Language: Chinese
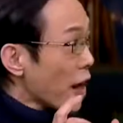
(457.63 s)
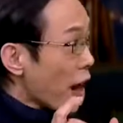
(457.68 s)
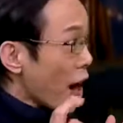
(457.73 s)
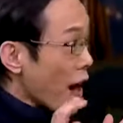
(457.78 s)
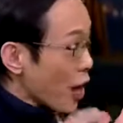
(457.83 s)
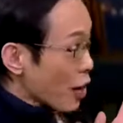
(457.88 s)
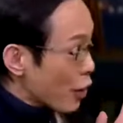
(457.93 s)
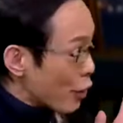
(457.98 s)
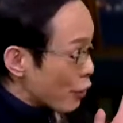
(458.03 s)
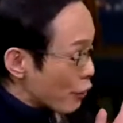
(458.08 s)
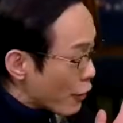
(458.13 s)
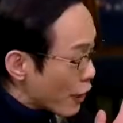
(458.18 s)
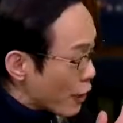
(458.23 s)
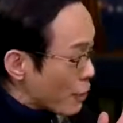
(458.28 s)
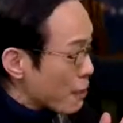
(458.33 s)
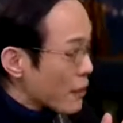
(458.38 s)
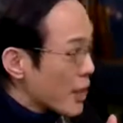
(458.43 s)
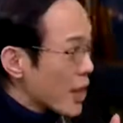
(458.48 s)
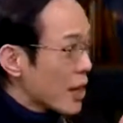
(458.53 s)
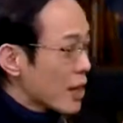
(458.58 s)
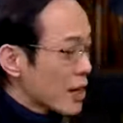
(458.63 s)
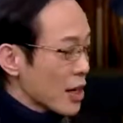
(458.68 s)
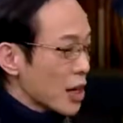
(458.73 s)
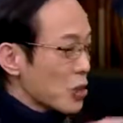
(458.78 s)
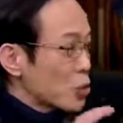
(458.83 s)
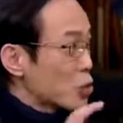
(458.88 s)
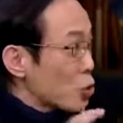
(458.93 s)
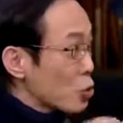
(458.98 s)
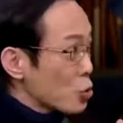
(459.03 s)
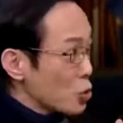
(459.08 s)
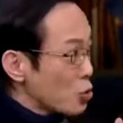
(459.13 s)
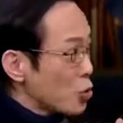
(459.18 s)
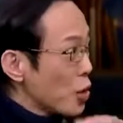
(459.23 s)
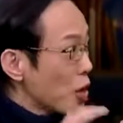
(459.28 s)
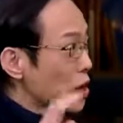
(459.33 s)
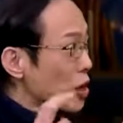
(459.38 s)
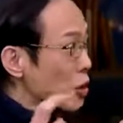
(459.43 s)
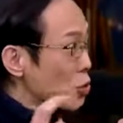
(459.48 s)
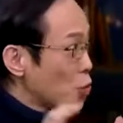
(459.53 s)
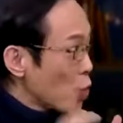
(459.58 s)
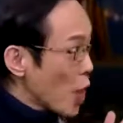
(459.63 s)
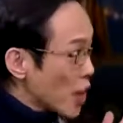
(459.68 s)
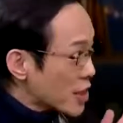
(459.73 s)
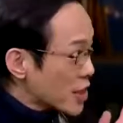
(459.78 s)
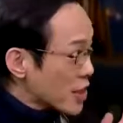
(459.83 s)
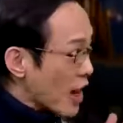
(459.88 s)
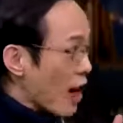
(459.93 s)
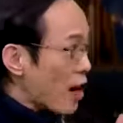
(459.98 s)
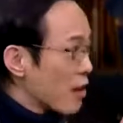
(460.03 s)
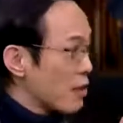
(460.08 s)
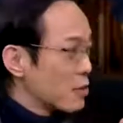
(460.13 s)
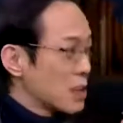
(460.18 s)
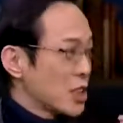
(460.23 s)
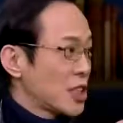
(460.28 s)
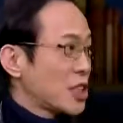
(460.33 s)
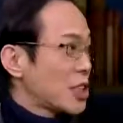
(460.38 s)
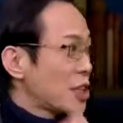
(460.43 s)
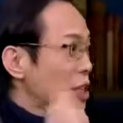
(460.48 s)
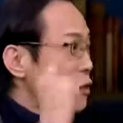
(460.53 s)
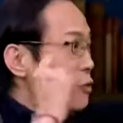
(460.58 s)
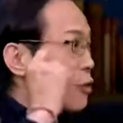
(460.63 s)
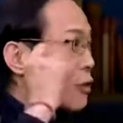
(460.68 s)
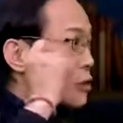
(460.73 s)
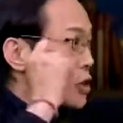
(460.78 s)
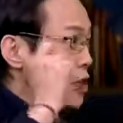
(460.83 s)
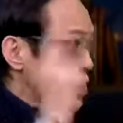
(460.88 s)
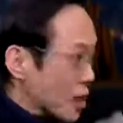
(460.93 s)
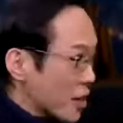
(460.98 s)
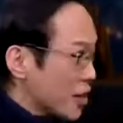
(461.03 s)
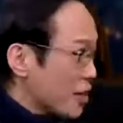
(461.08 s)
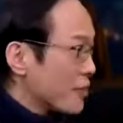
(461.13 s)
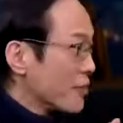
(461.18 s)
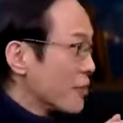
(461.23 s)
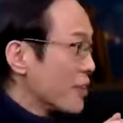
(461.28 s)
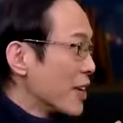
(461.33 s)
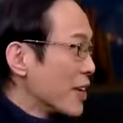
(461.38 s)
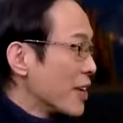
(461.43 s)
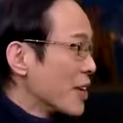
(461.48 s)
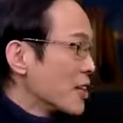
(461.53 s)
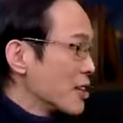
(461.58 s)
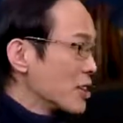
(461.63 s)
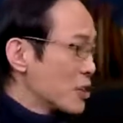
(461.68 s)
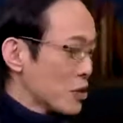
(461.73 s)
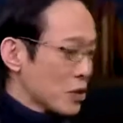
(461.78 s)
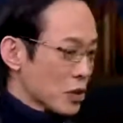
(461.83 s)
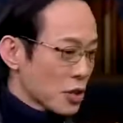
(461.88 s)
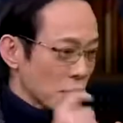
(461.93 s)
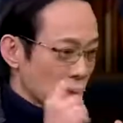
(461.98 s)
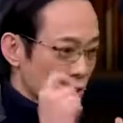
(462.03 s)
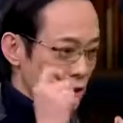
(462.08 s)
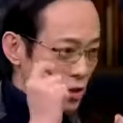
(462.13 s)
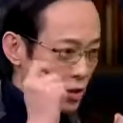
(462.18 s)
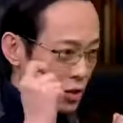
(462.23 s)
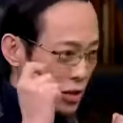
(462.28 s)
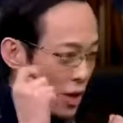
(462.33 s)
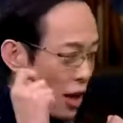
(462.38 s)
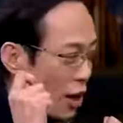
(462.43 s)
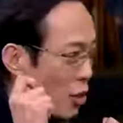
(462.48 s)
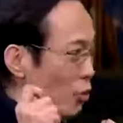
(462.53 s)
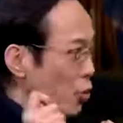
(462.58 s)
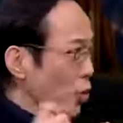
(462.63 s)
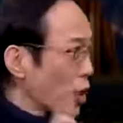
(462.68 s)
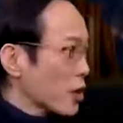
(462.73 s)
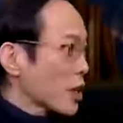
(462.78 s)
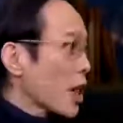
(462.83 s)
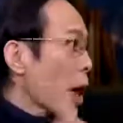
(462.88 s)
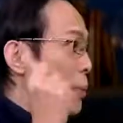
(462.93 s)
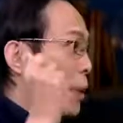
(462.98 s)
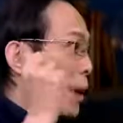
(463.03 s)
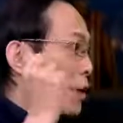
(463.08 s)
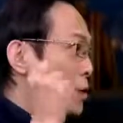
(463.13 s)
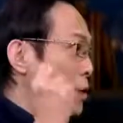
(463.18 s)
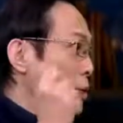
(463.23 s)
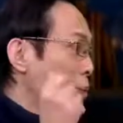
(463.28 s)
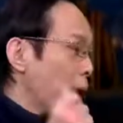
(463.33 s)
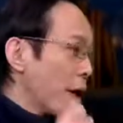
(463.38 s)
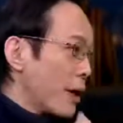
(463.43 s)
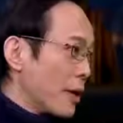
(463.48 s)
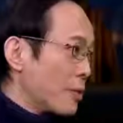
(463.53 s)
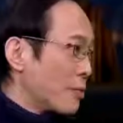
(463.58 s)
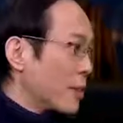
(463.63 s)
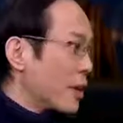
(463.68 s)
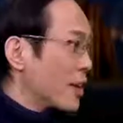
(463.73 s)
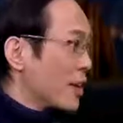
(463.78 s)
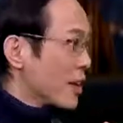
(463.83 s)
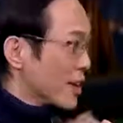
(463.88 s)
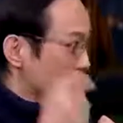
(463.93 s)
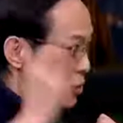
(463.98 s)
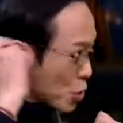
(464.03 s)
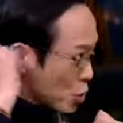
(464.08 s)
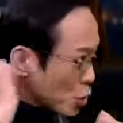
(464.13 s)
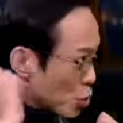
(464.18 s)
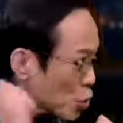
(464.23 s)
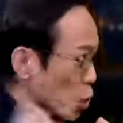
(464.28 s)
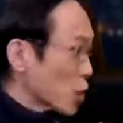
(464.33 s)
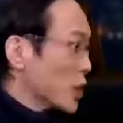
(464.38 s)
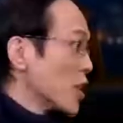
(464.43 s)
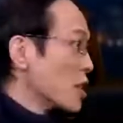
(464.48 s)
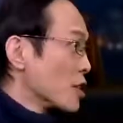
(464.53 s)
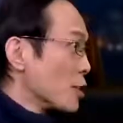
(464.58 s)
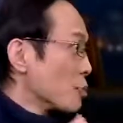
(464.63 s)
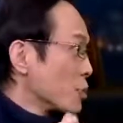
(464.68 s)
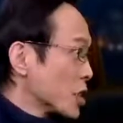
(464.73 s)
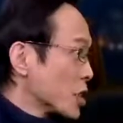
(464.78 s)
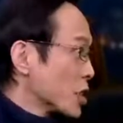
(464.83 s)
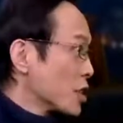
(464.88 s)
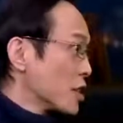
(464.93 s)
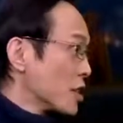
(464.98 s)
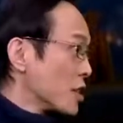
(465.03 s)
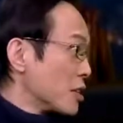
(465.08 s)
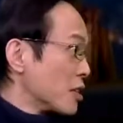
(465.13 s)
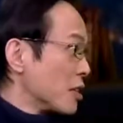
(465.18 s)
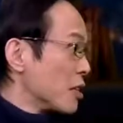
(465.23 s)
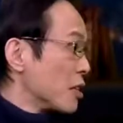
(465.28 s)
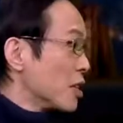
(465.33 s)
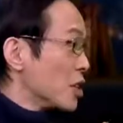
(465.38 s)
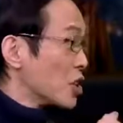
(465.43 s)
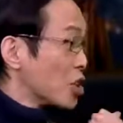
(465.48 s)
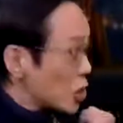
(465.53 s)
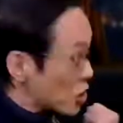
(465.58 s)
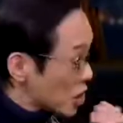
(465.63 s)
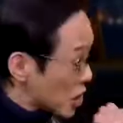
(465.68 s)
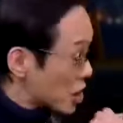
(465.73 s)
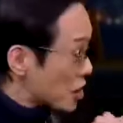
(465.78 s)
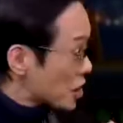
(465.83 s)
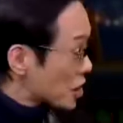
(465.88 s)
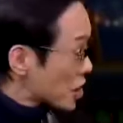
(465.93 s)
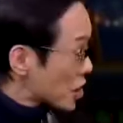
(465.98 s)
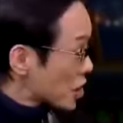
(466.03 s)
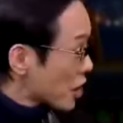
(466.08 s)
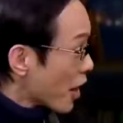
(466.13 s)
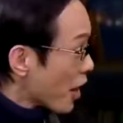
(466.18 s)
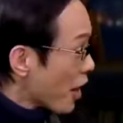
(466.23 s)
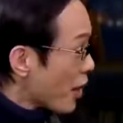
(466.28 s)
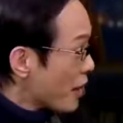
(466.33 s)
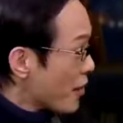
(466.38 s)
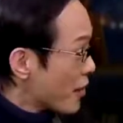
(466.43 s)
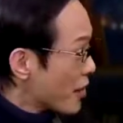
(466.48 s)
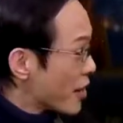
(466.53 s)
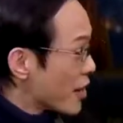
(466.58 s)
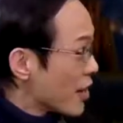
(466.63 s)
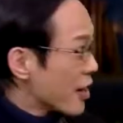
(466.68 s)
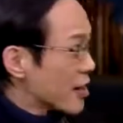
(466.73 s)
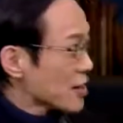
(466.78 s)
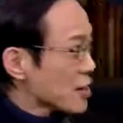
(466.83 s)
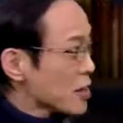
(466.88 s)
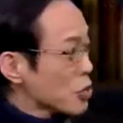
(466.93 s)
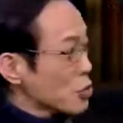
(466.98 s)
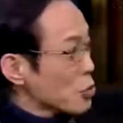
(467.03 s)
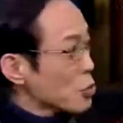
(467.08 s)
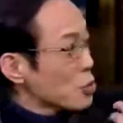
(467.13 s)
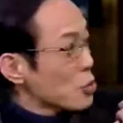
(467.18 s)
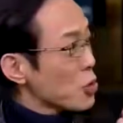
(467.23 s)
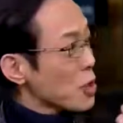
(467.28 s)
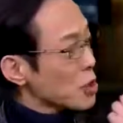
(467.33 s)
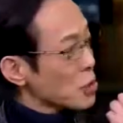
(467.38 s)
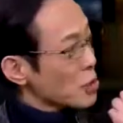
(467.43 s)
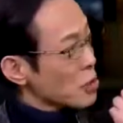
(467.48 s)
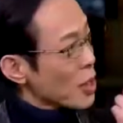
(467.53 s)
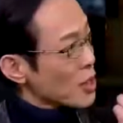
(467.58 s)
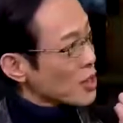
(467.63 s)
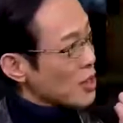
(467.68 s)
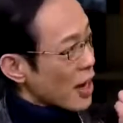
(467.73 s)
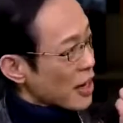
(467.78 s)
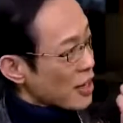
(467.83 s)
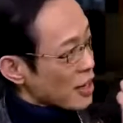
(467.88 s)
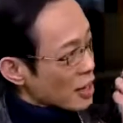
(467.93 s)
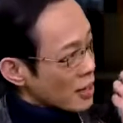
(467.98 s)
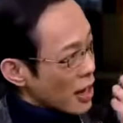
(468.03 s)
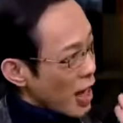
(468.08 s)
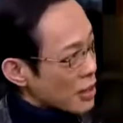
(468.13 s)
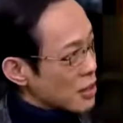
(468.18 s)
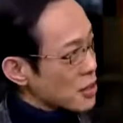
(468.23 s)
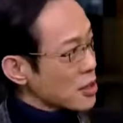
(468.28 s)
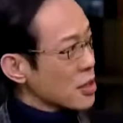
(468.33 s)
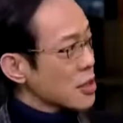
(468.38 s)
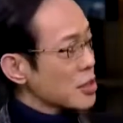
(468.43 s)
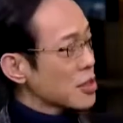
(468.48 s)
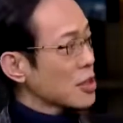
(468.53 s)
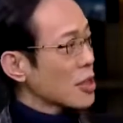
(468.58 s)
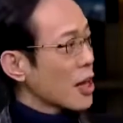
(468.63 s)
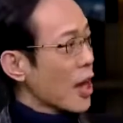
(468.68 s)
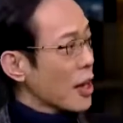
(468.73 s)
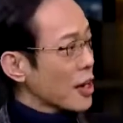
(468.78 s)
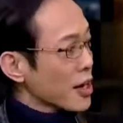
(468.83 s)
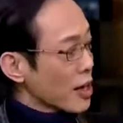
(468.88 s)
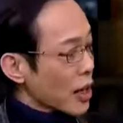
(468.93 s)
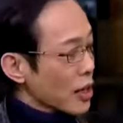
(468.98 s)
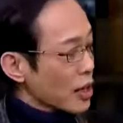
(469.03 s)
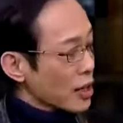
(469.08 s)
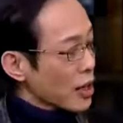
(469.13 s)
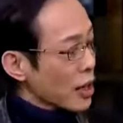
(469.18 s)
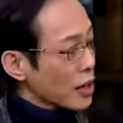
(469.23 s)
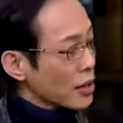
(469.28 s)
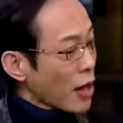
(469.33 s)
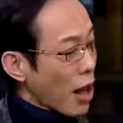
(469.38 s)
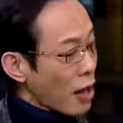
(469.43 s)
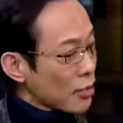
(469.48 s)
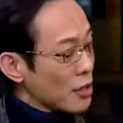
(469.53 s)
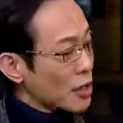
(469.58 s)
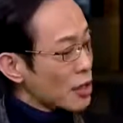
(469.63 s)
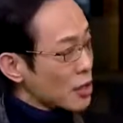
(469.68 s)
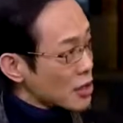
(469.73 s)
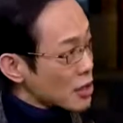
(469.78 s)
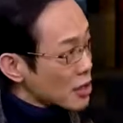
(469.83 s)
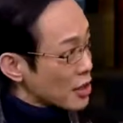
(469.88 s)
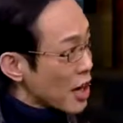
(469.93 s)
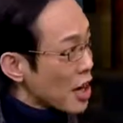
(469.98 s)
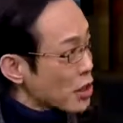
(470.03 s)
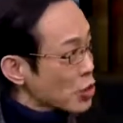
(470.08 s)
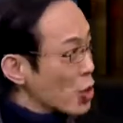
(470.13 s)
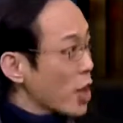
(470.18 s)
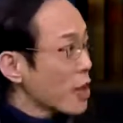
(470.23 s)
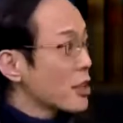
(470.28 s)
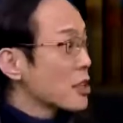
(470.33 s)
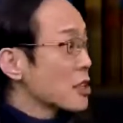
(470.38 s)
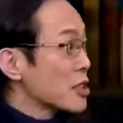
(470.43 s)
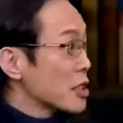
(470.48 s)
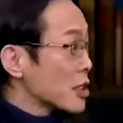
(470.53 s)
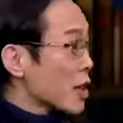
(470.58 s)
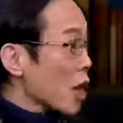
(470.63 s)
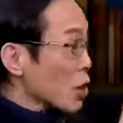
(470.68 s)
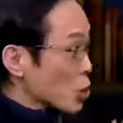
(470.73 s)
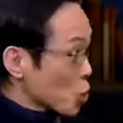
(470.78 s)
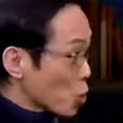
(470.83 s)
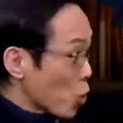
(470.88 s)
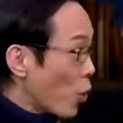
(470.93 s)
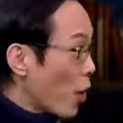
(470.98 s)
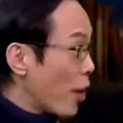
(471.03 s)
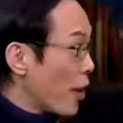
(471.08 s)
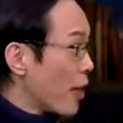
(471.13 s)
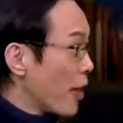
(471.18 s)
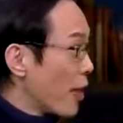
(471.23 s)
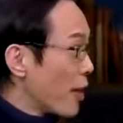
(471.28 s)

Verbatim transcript: 的二月份给众议院的院长寄了一封信，就是要我要代表日本人民去做点什么事情，已经提示了。这众议院的院长呢，拿着这个信还给了他当地的神奈川的警察所。